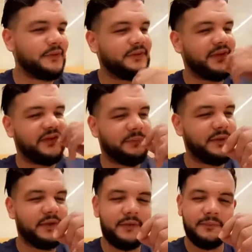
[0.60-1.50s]
Ça
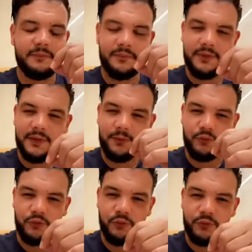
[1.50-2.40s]
s'appelle la
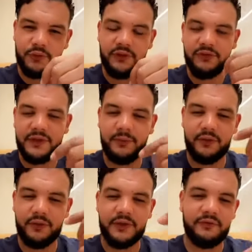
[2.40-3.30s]
goutte d'eau qui fait déborder
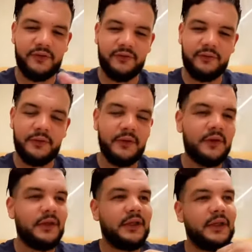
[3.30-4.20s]
le vase.
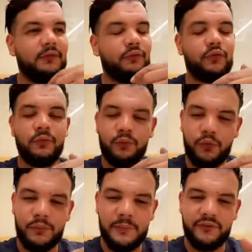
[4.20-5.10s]
Et vu que mon
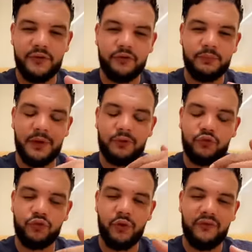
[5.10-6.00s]
problème, c'est que je parle
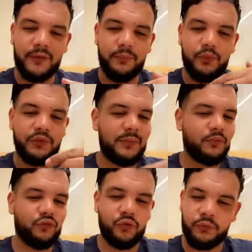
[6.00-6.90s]
toujours avec beaucoup
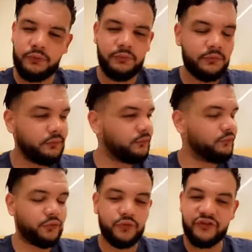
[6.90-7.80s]
d'émotion,
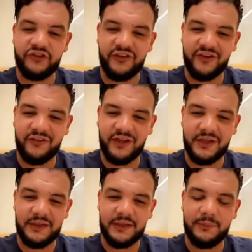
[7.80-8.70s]
vu que j'ai cette
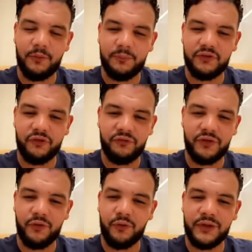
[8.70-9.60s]
sincérité qui m'empêche en fait
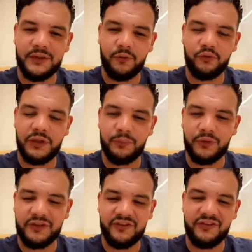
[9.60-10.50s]
de rentrer dans une
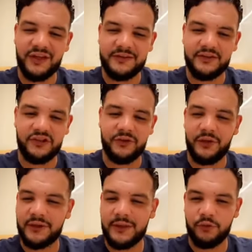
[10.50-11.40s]
hypocrisie stratégique de
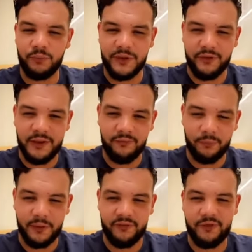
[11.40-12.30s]
laquelle tous mes collègues
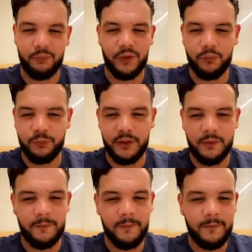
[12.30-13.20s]
font partie pour la plupart,